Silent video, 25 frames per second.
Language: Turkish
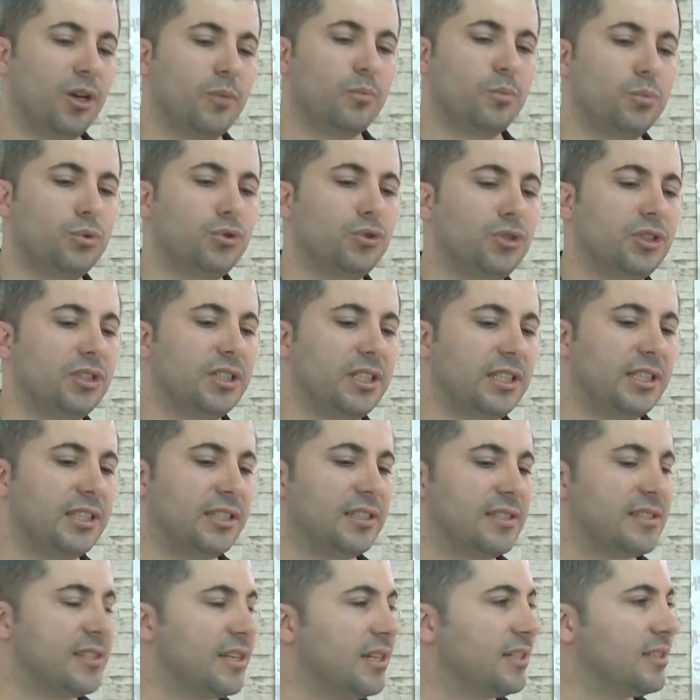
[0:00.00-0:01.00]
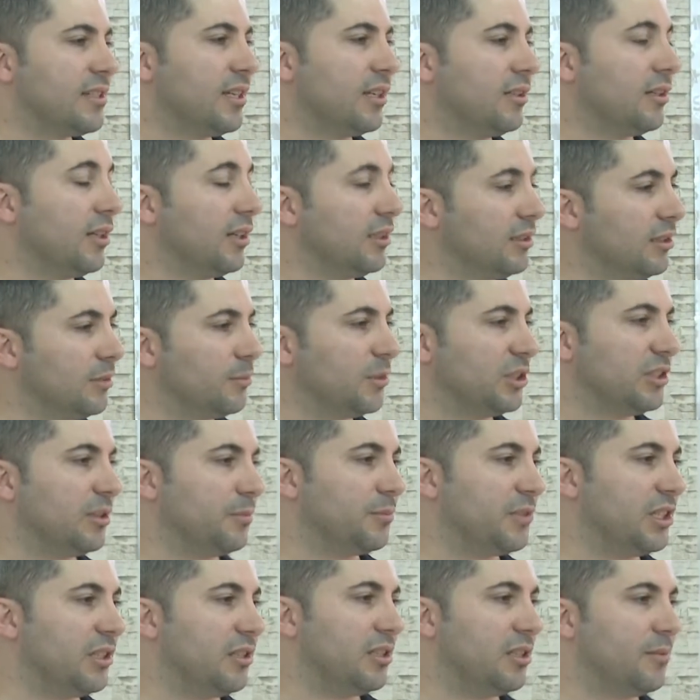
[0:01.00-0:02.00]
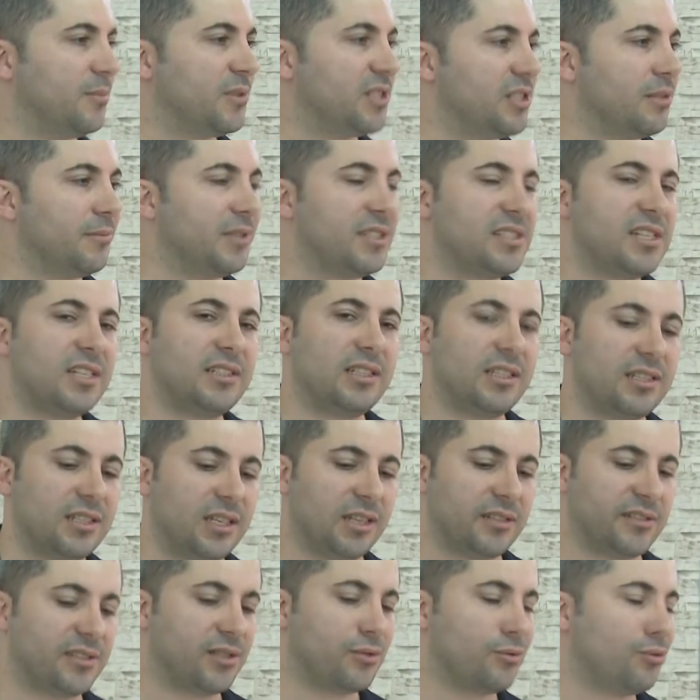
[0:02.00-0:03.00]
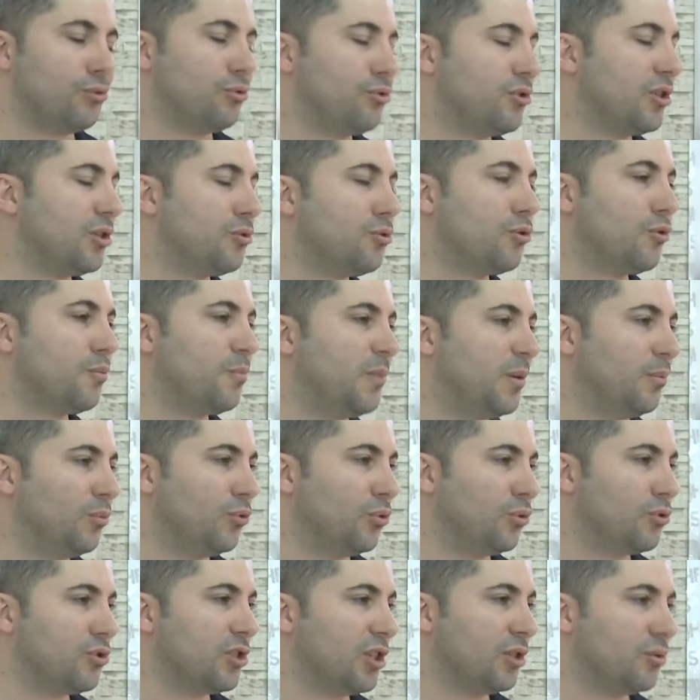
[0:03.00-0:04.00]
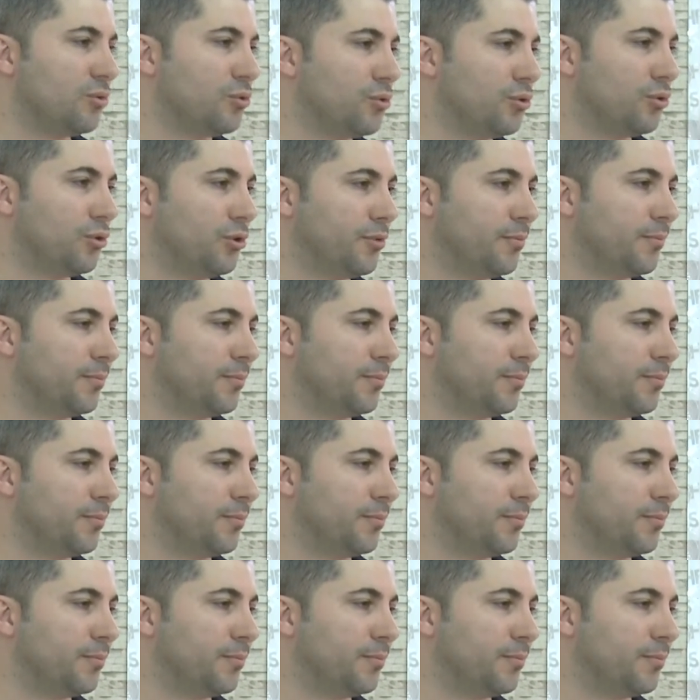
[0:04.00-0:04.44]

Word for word: Bununla da ilgili zaten adım adım gittiğimiz zaman zaten kendisi sonuçta çok memnun olacağını düşünüyorum.